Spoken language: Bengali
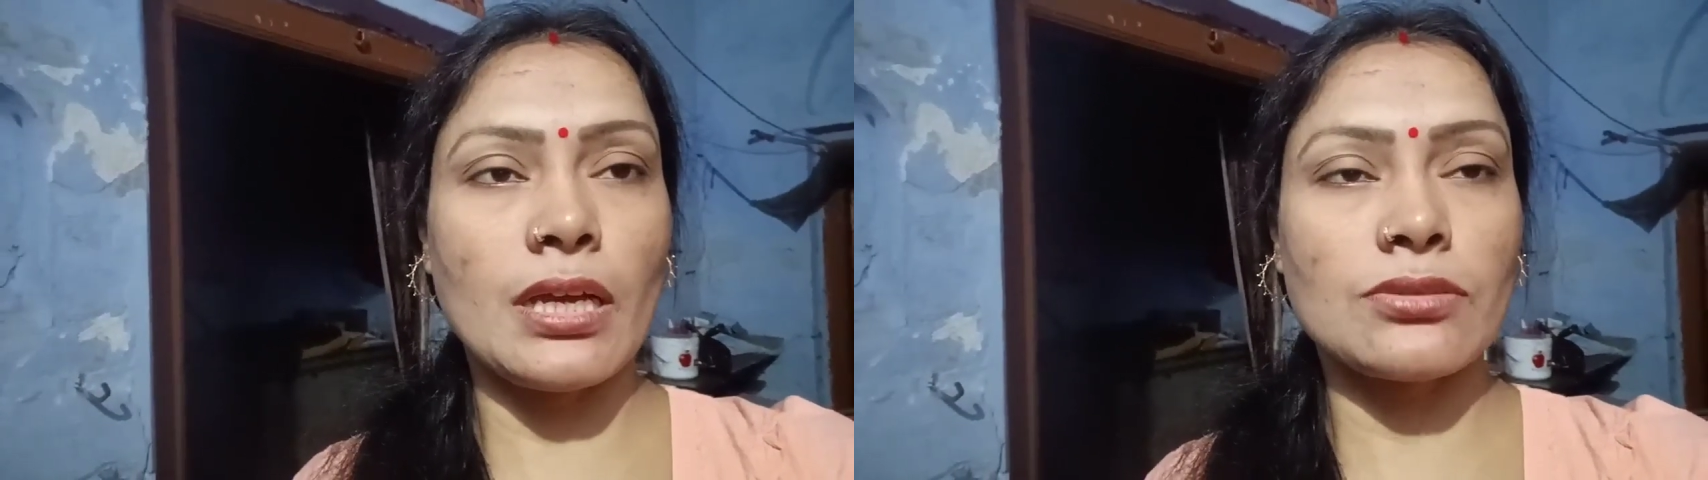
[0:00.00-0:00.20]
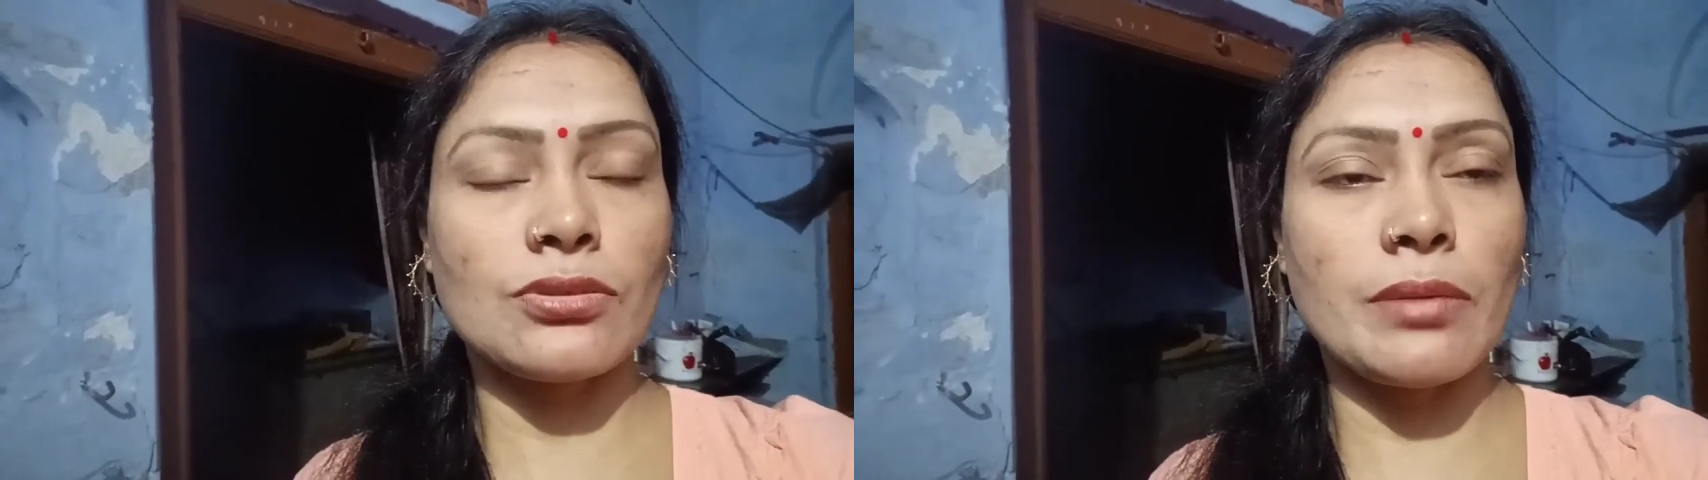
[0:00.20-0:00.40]

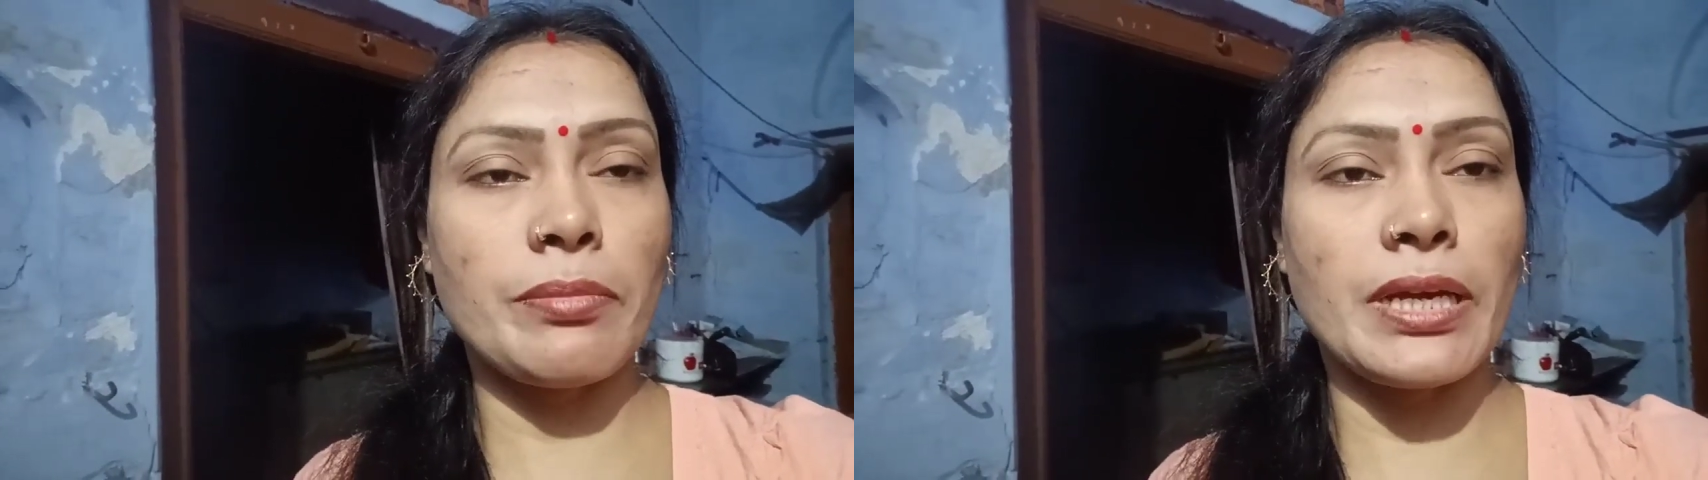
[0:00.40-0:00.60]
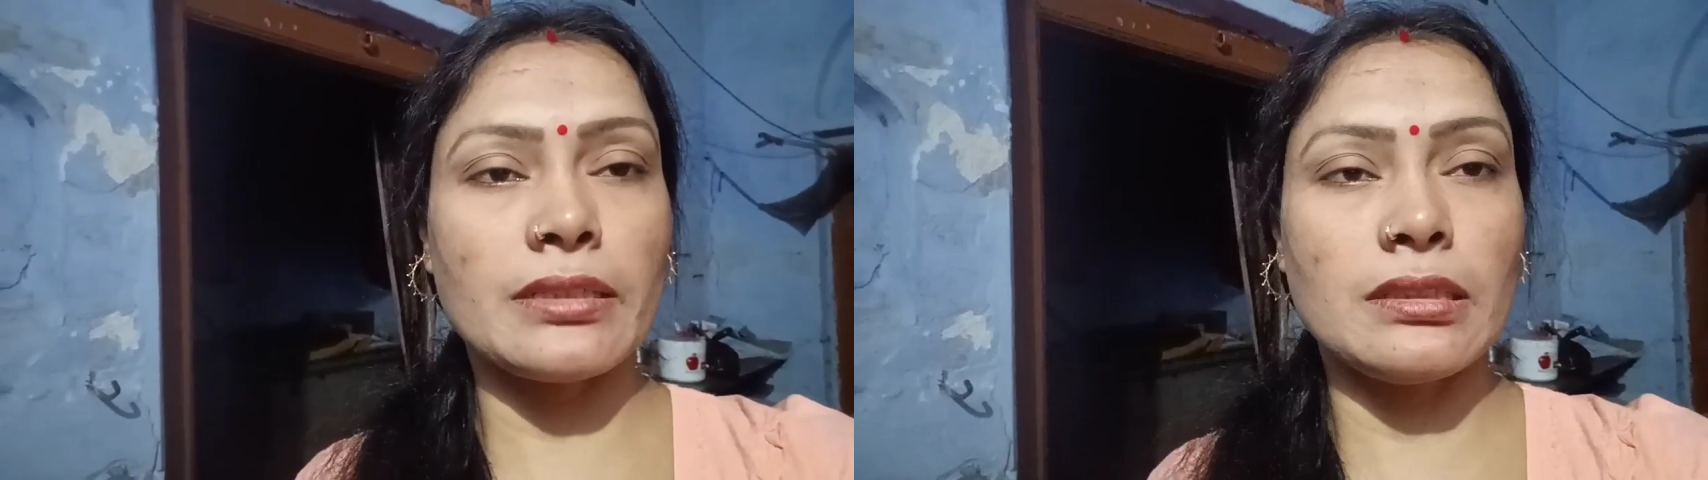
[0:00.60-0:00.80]
একশোটা
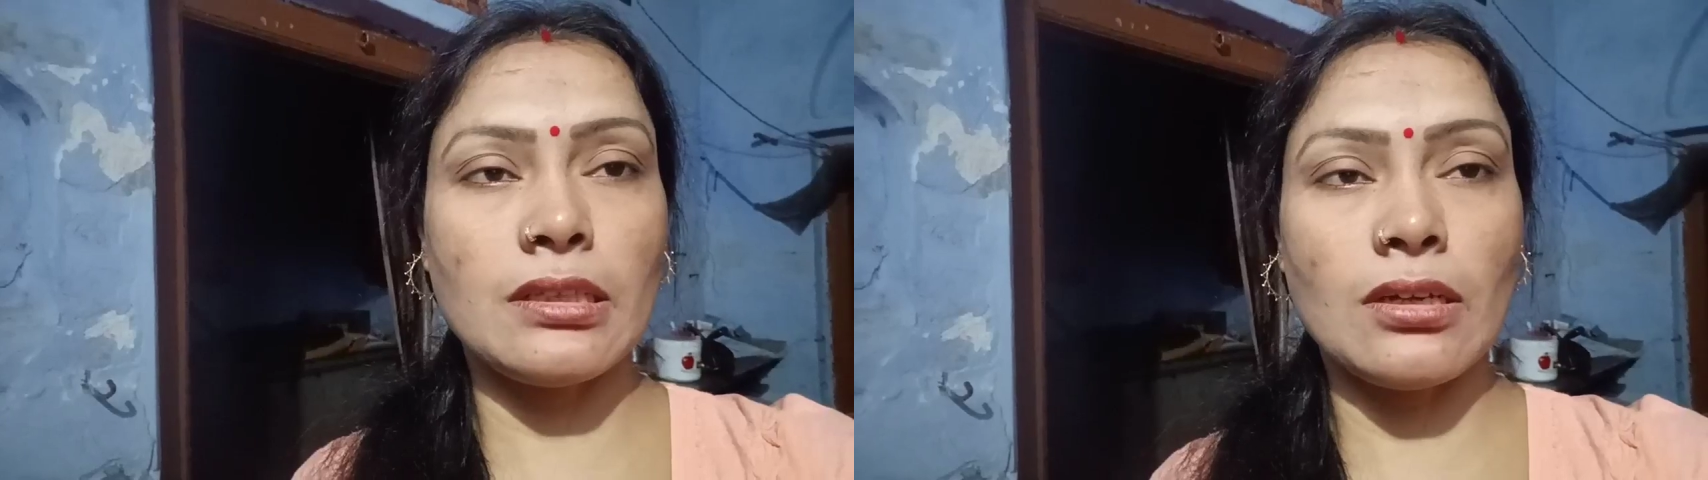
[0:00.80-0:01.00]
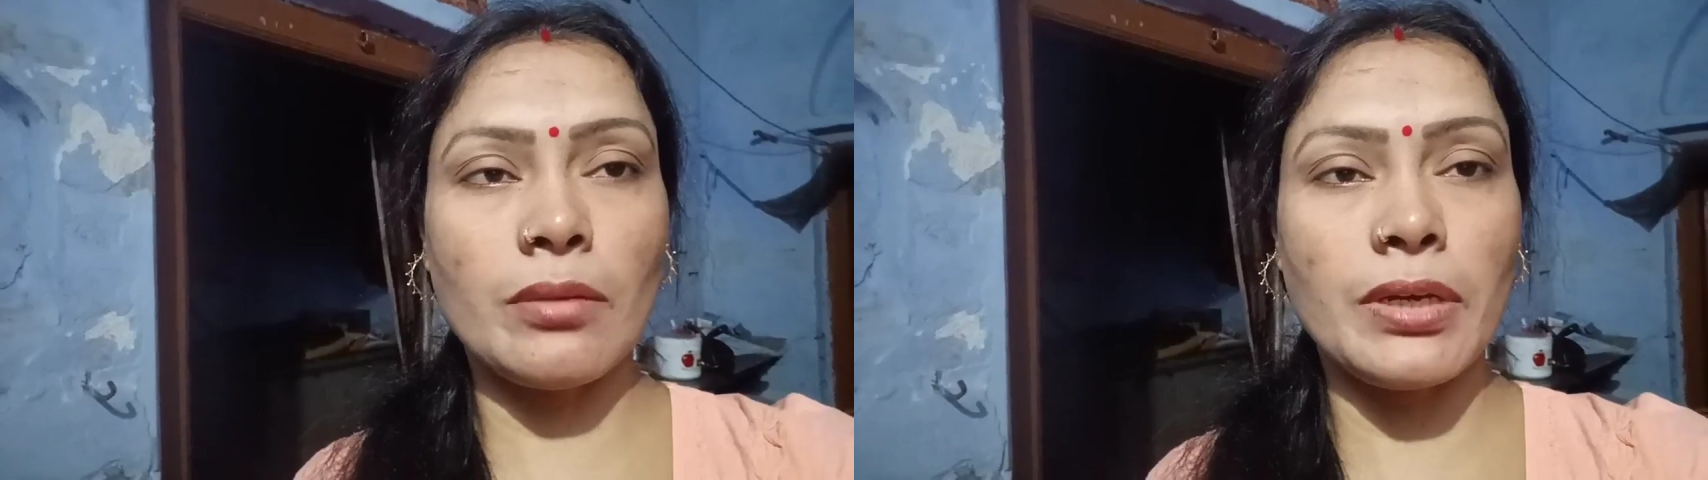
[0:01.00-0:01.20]
ব্যাগ
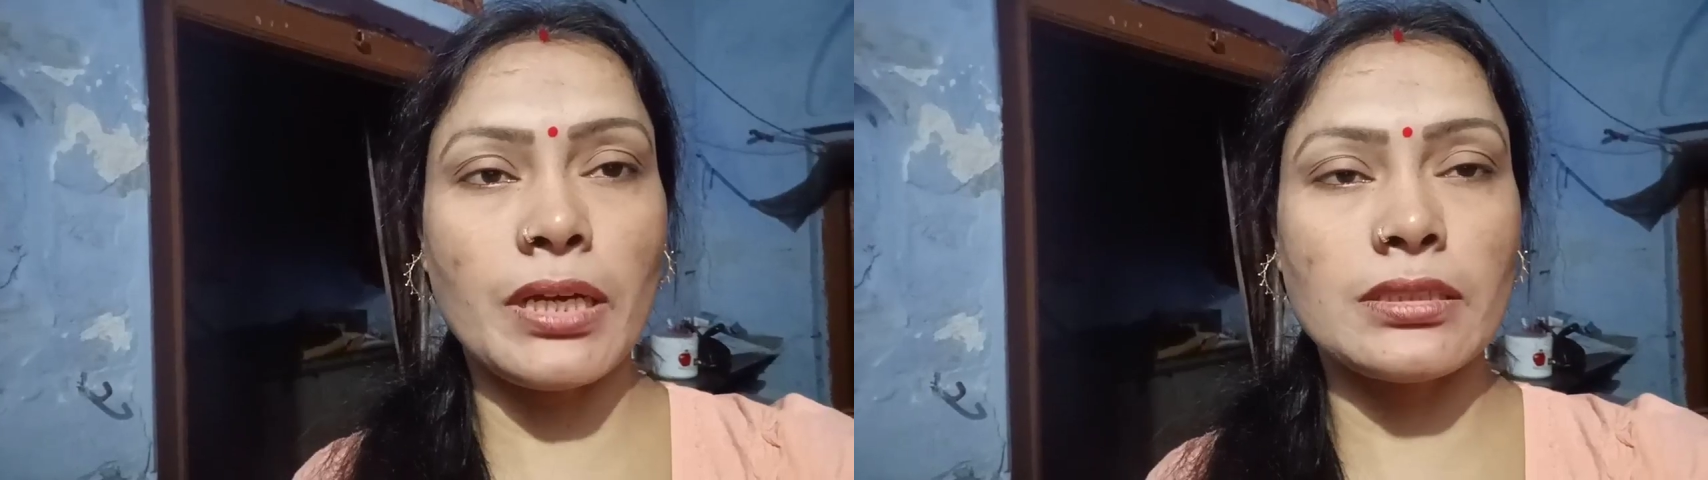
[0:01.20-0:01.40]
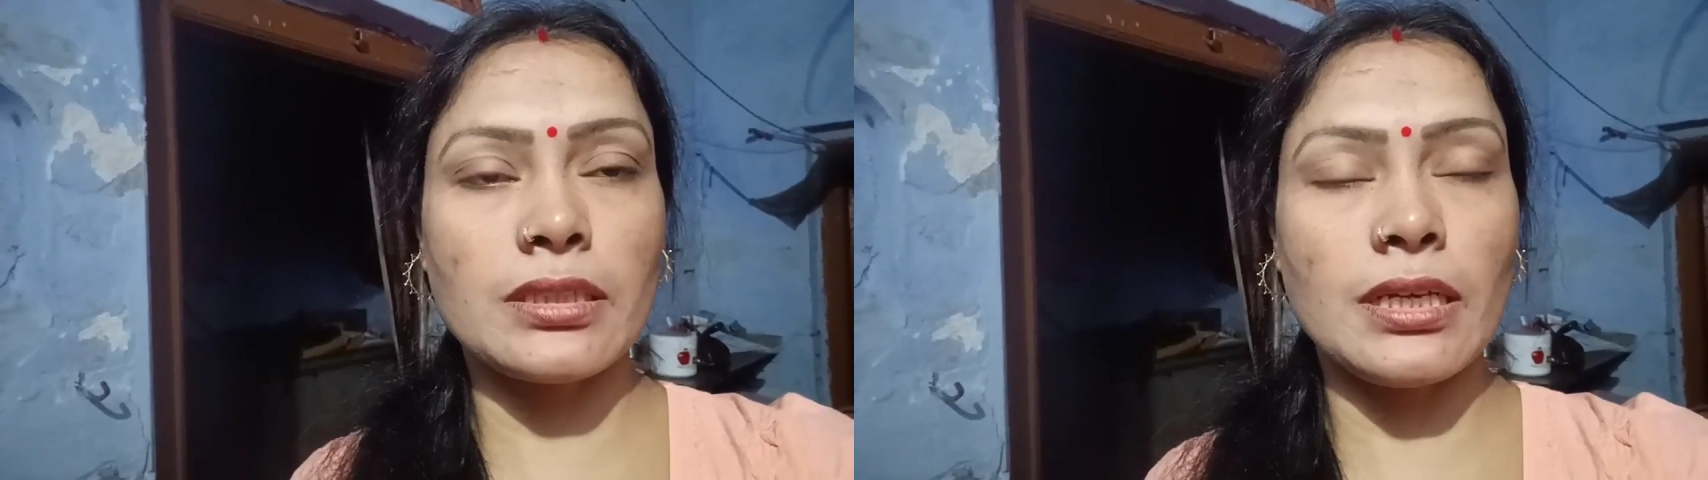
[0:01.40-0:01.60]
দিতে হবে
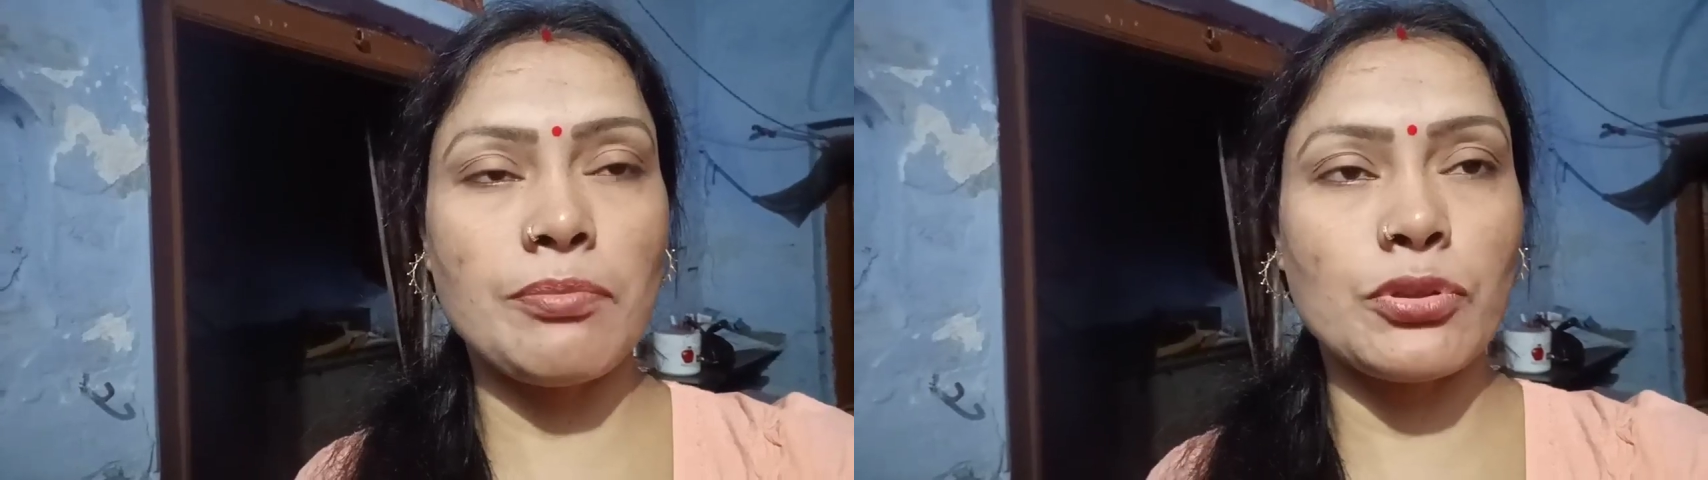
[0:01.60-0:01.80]
আজকে